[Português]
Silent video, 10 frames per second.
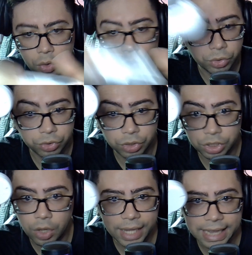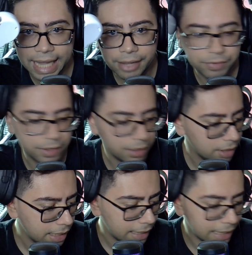O controle não é leve,
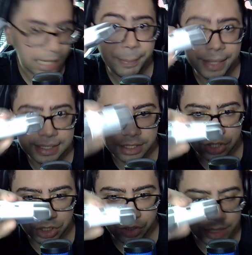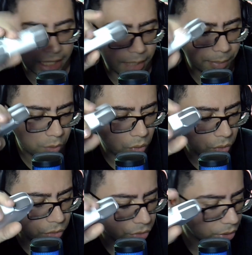ele é pesadinho, ele lembra um
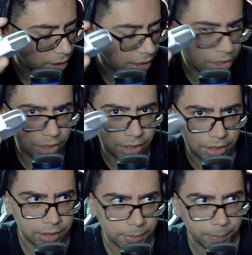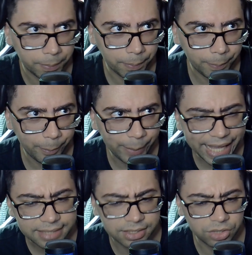controle de
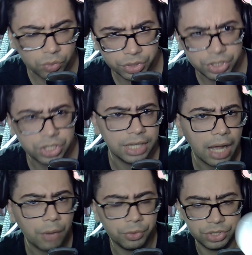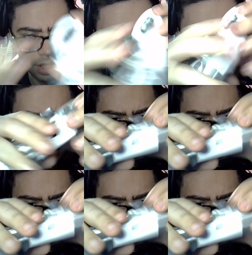PS1 original, eu diria.